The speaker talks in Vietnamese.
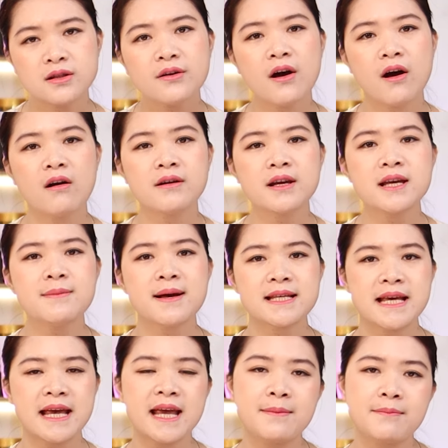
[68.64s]
Do đó khi mà
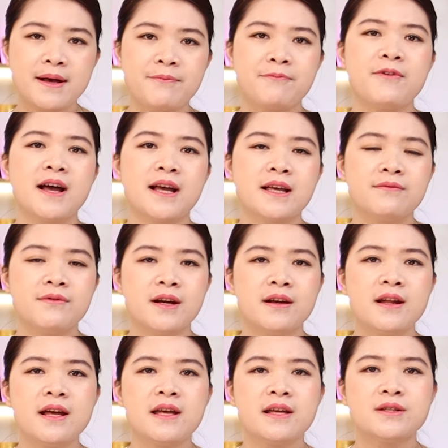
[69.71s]
trẻ em gặp phải cái
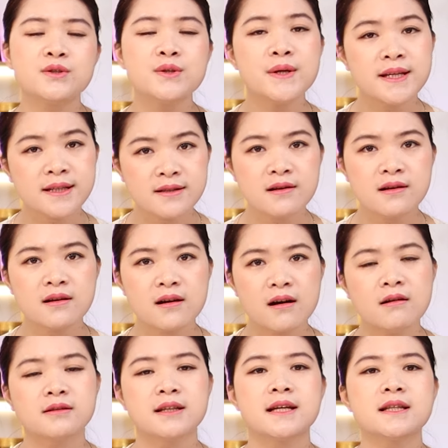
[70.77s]
vấn đề suy dinh dưỡng
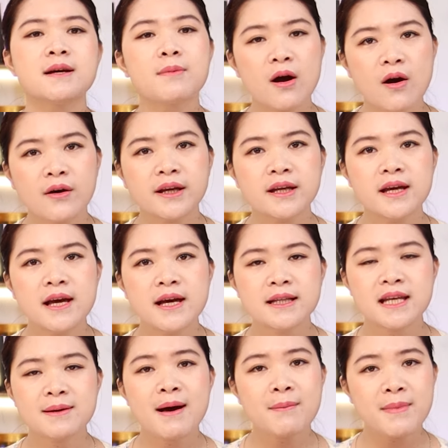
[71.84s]
ở thể thấp còi
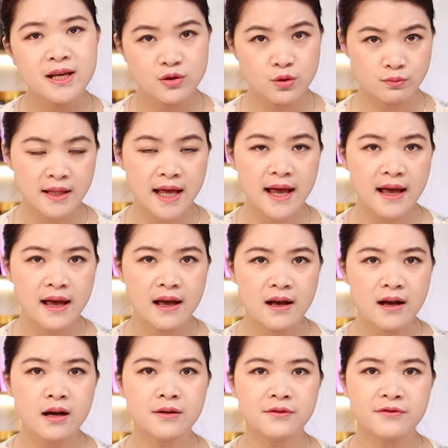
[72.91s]
thì ba mẹ chúng ta
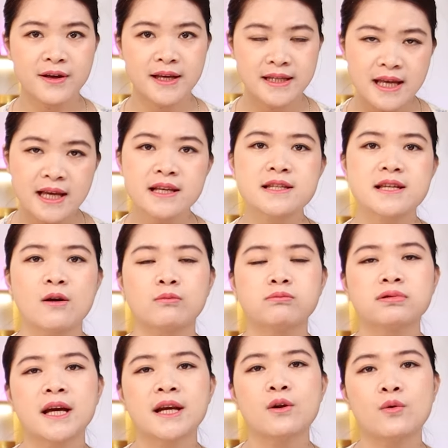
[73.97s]
cần phải nhanh
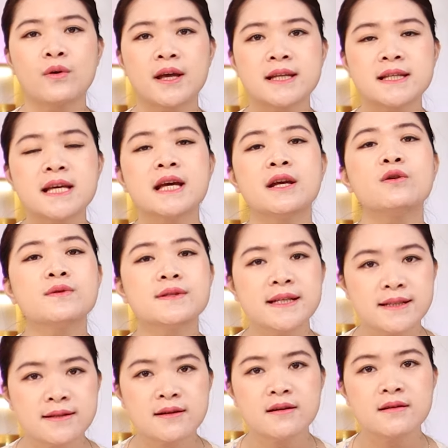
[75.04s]
chóng thay đổi cái chế độ
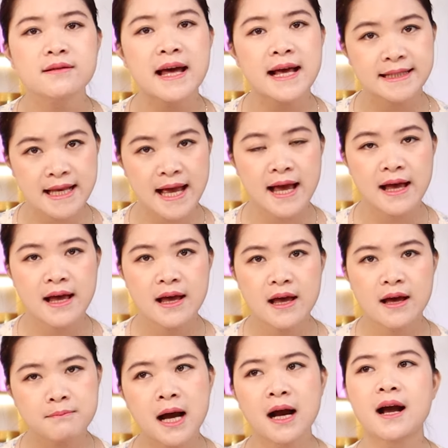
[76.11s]
dinh dưỡng đa dạng
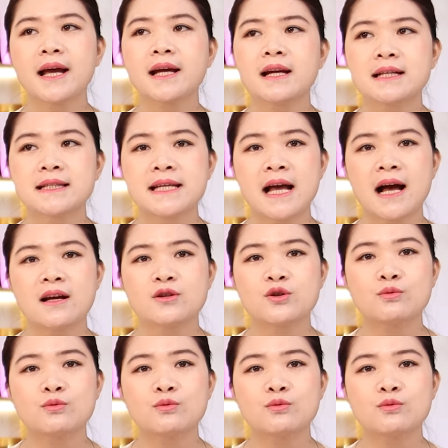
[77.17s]
bằng cách là gì ạ?